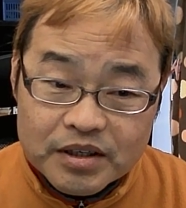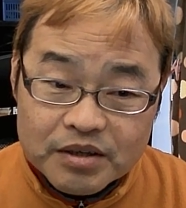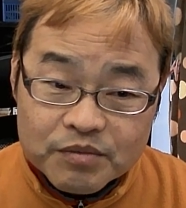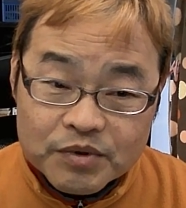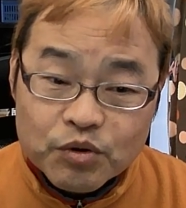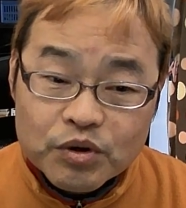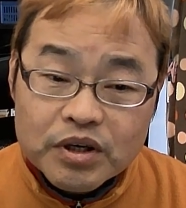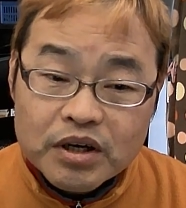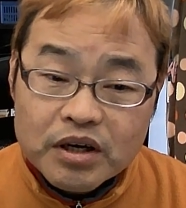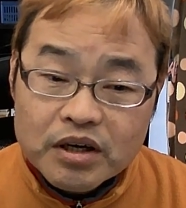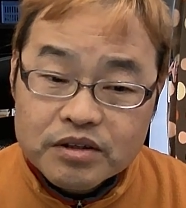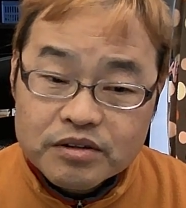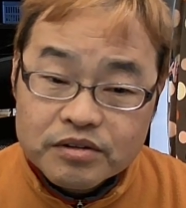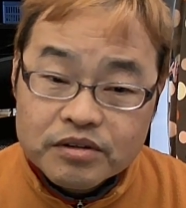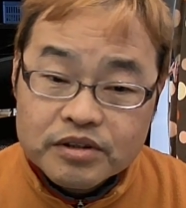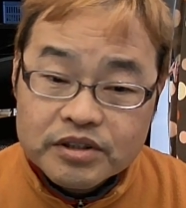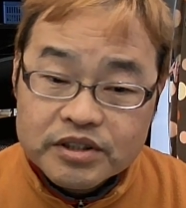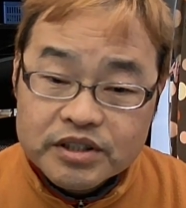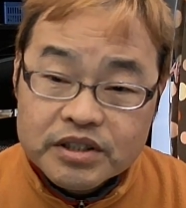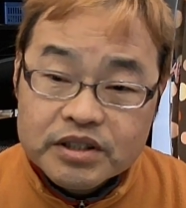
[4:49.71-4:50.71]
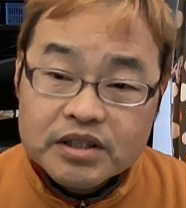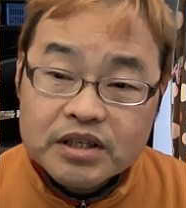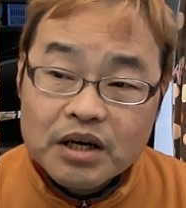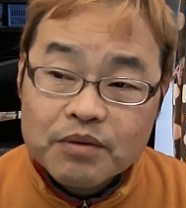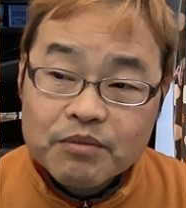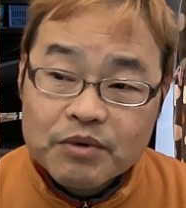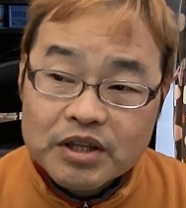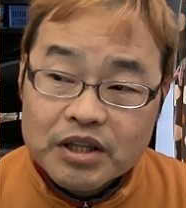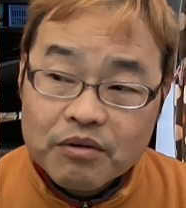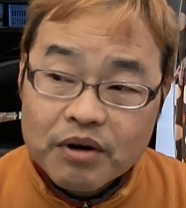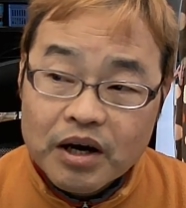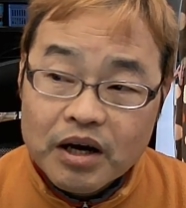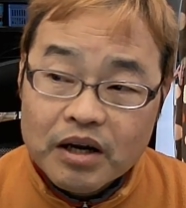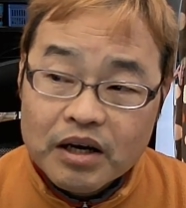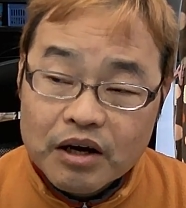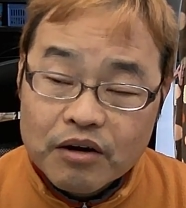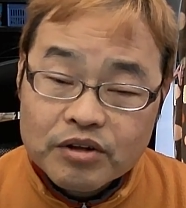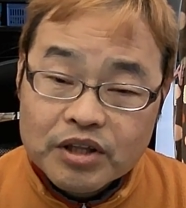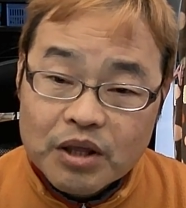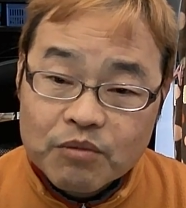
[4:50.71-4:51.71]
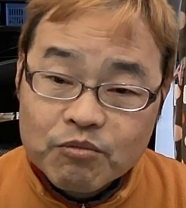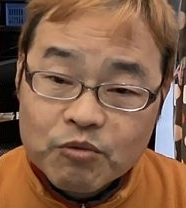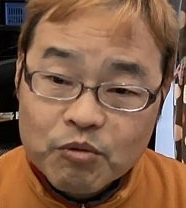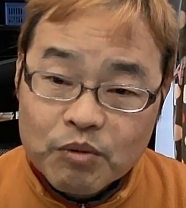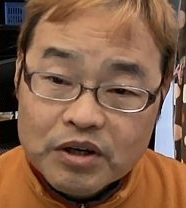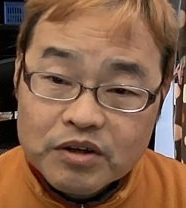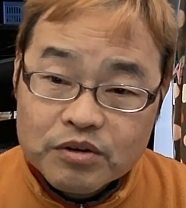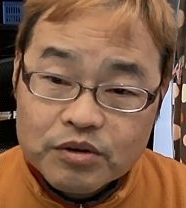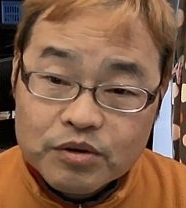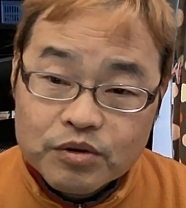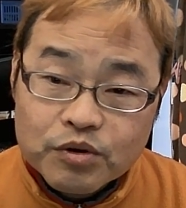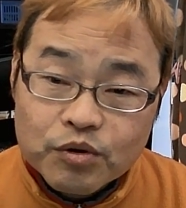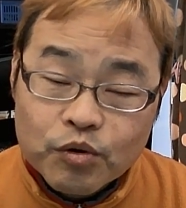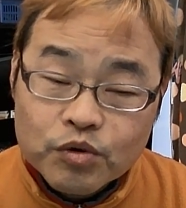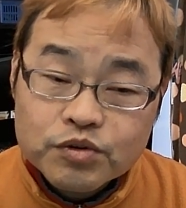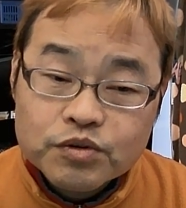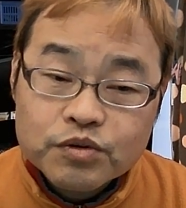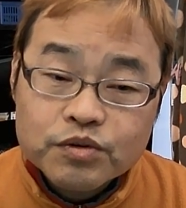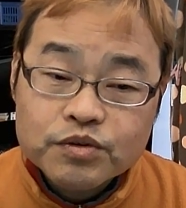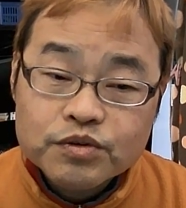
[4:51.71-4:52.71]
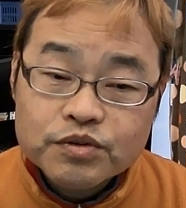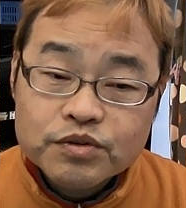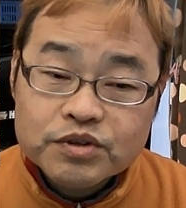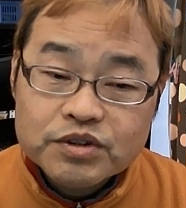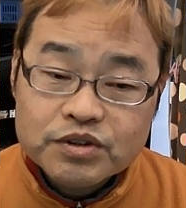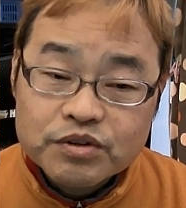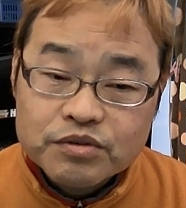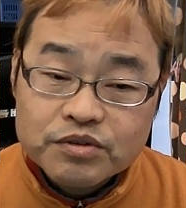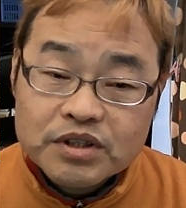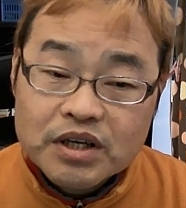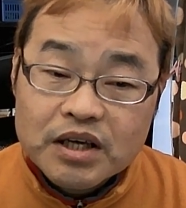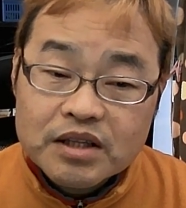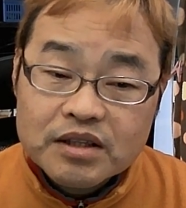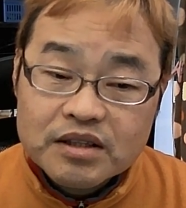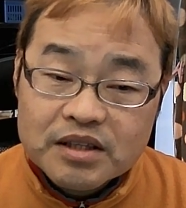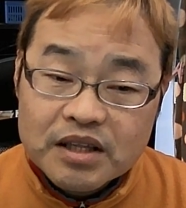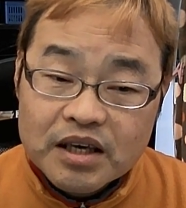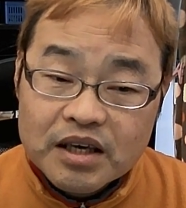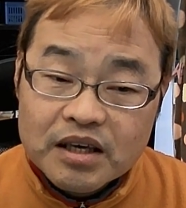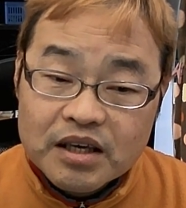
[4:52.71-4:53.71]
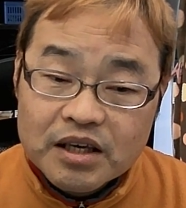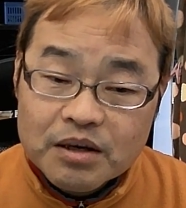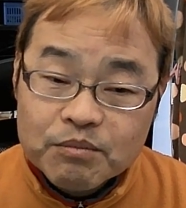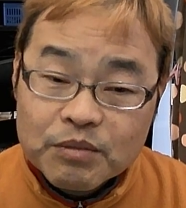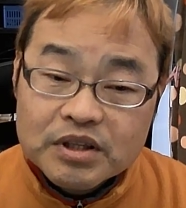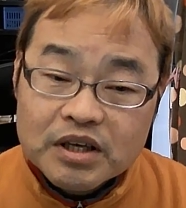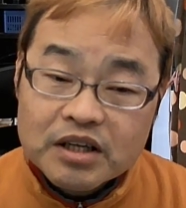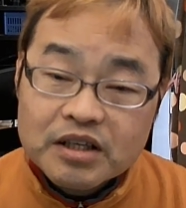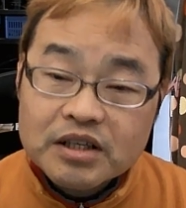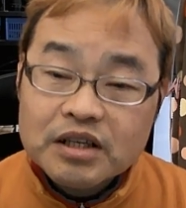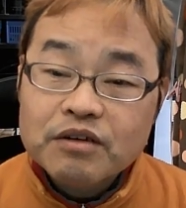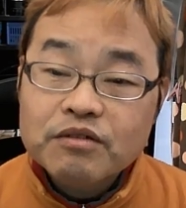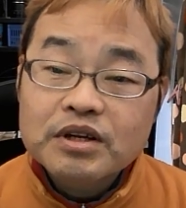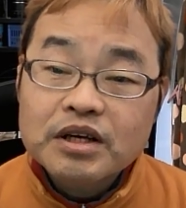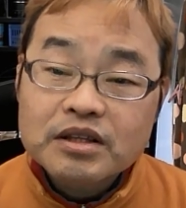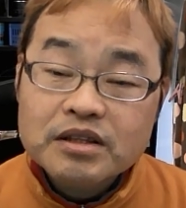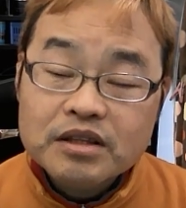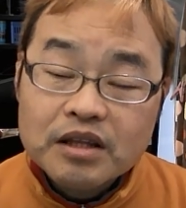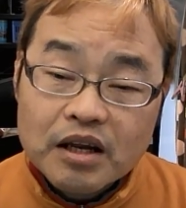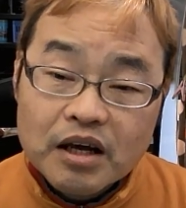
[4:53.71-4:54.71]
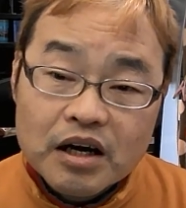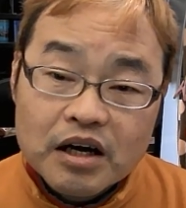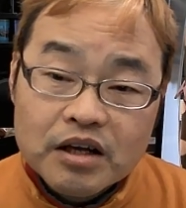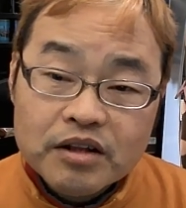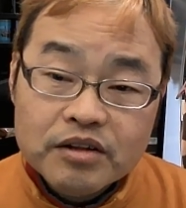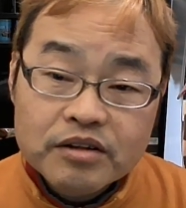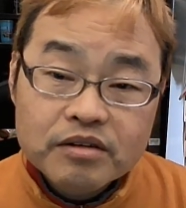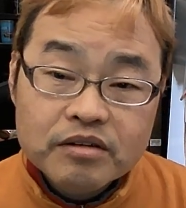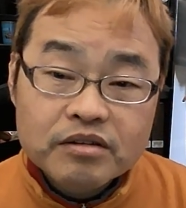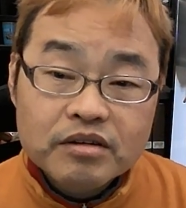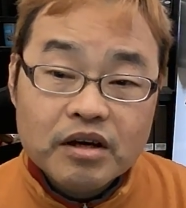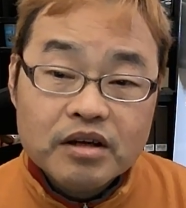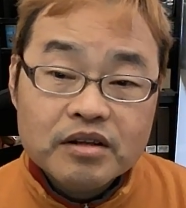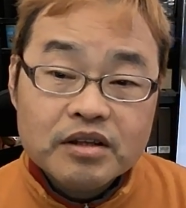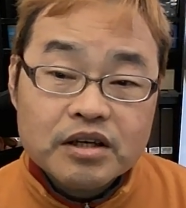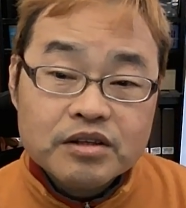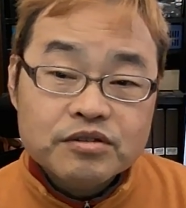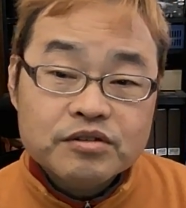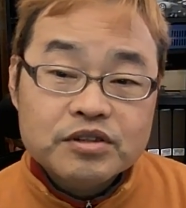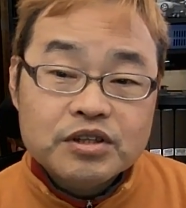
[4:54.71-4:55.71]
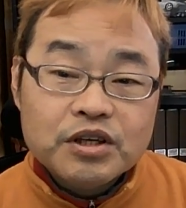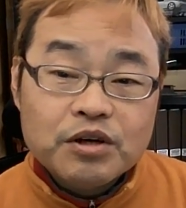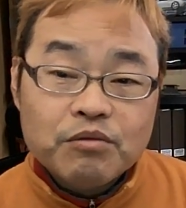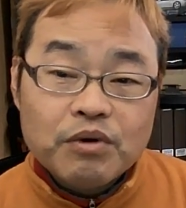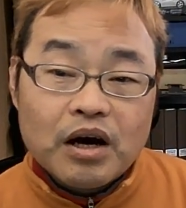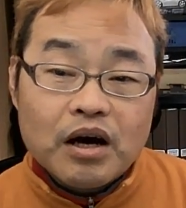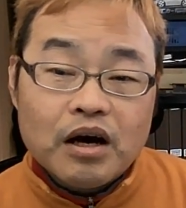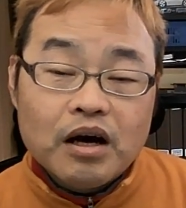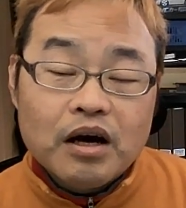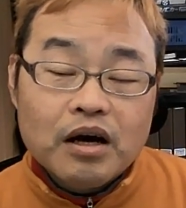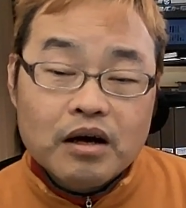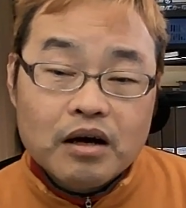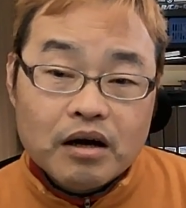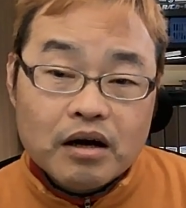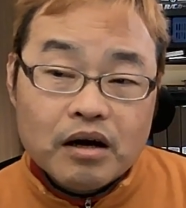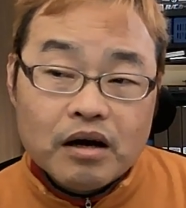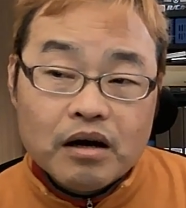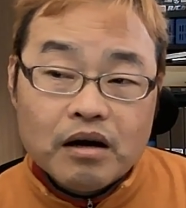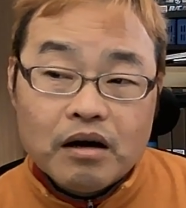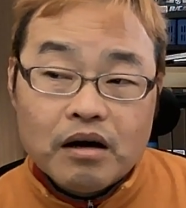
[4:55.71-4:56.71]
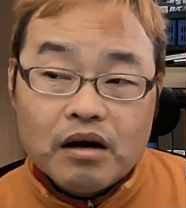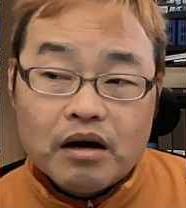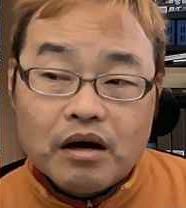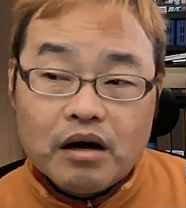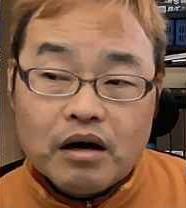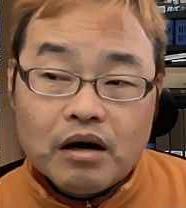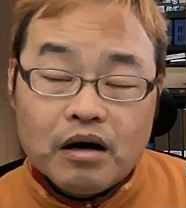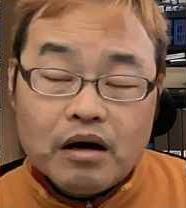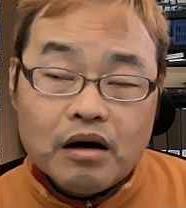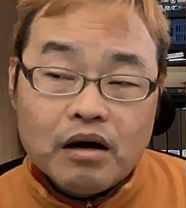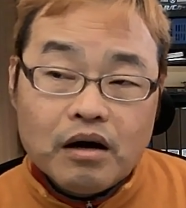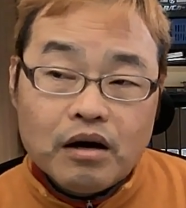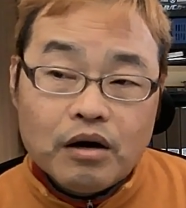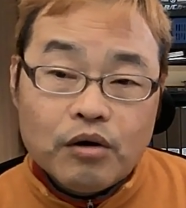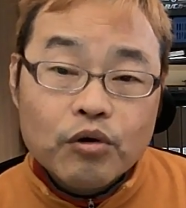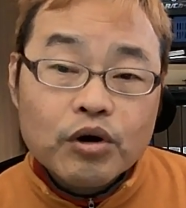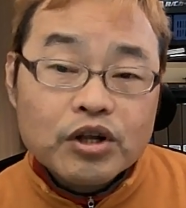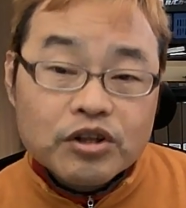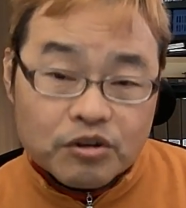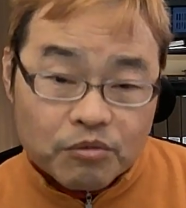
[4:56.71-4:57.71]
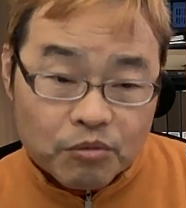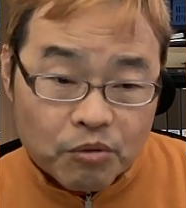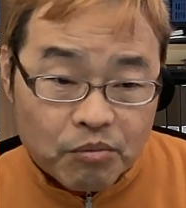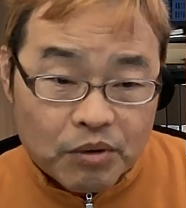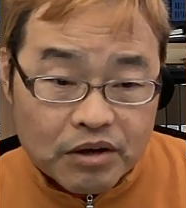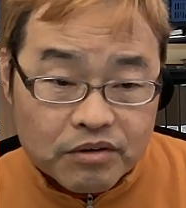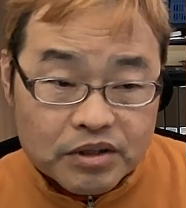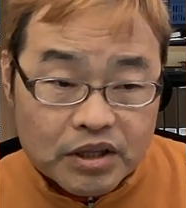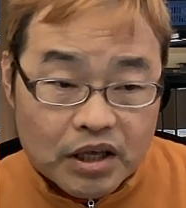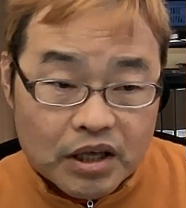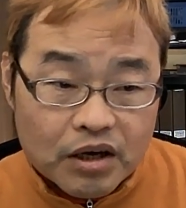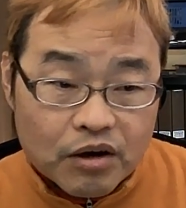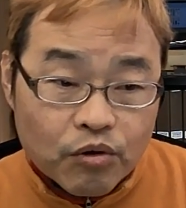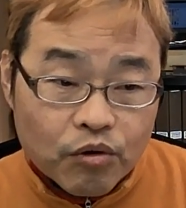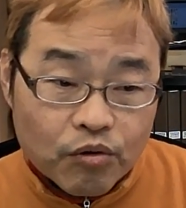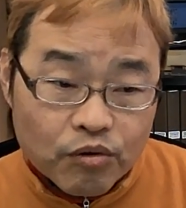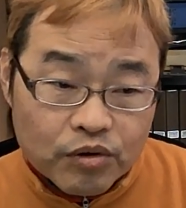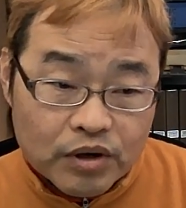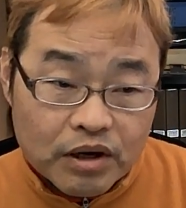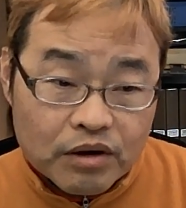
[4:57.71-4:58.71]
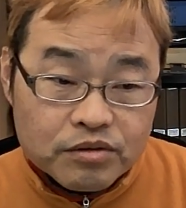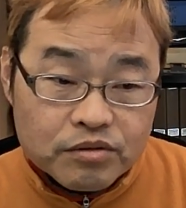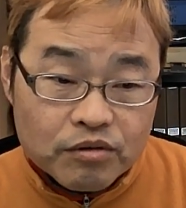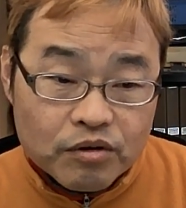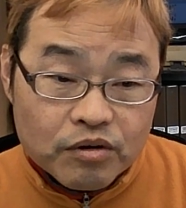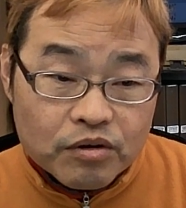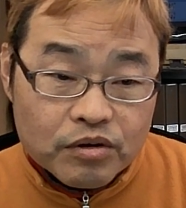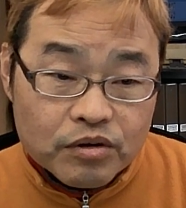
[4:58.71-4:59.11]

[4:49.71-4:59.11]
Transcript: とりあえず1ギガまでは楽天モバイルの高速通信を使って、まあ、足りなくなったらデータ通信はあロケットモバイルで行うと。